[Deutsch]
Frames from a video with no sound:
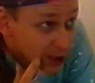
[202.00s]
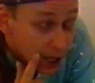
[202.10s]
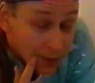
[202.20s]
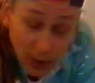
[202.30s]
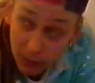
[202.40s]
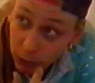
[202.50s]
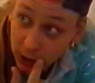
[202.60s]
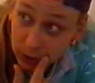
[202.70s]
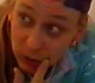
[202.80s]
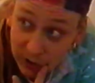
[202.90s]
Regel einmal im
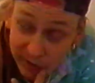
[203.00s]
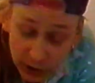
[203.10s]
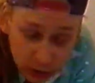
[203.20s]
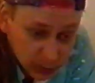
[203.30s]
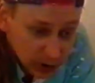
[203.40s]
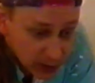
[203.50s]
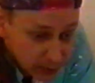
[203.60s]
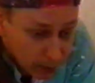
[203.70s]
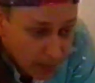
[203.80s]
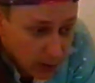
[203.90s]
Monat ungefähr
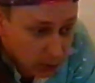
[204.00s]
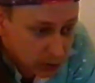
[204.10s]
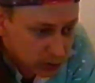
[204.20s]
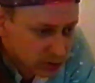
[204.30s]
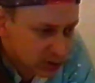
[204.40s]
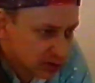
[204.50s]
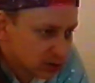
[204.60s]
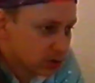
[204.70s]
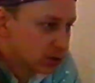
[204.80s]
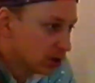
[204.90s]
spielen und
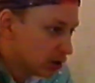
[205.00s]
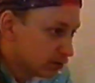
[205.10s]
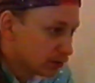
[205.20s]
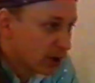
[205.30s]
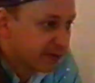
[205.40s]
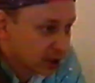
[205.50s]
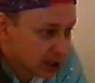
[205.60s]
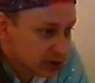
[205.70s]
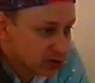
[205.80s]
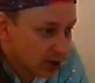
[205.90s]
ist äh, im
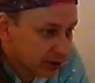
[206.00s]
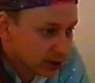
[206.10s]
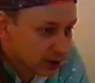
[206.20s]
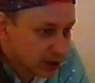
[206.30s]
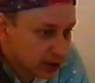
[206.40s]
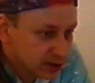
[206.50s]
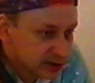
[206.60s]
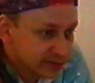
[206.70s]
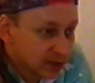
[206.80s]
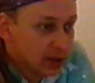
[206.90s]
Vergleich zu anderen
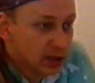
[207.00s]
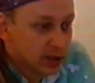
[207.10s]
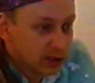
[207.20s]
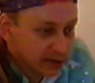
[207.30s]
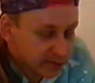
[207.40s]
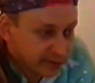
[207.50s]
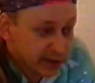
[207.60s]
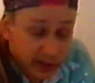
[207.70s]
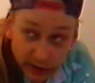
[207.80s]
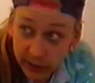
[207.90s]
relativ
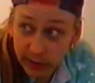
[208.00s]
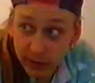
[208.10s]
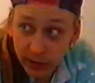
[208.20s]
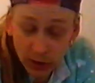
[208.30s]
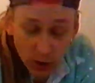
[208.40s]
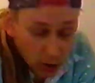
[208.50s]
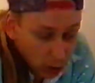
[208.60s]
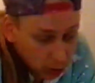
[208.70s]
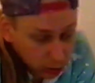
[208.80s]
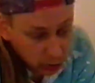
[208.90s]
wenig. Mhm.
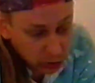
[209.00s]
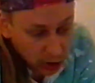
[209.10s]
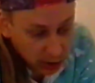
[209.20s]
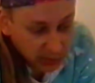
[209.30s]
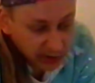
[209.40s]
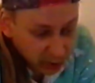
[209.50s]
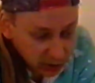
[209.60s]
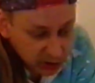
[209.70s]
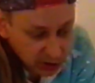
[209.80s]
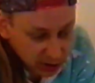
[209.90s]
Und na, man
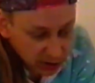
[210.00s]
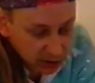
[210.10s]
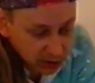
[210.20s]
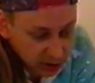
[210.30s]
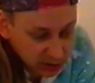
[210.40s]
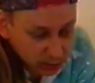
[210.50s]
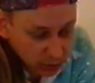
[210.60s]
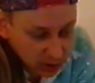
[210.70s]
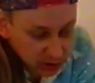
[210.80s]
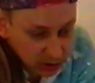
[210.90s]
freut sich halt den ganzen
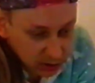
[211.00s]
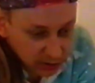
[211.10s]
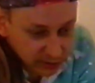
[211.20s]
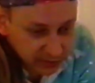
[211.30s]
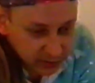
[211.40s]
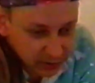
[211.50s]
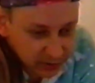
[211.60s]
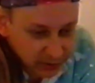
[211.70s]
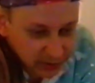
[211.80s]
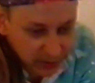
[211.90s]
Monat darauf
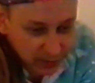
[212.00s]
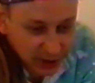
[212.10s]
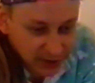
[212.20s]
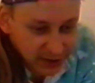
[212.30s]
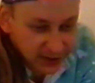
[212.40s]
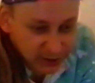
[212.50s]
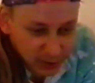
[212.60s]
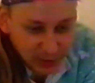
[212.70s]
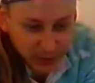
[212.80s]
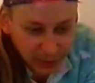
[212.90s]
und man kann es
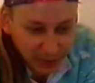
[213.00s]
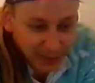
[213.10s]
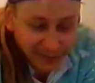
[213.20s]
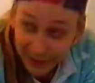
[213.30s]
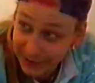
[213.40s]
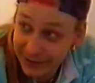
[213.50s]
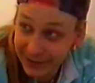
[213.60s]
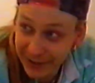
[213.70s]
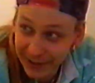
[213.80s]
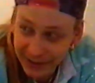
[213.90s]
eigentlich manchmal kaum abwarten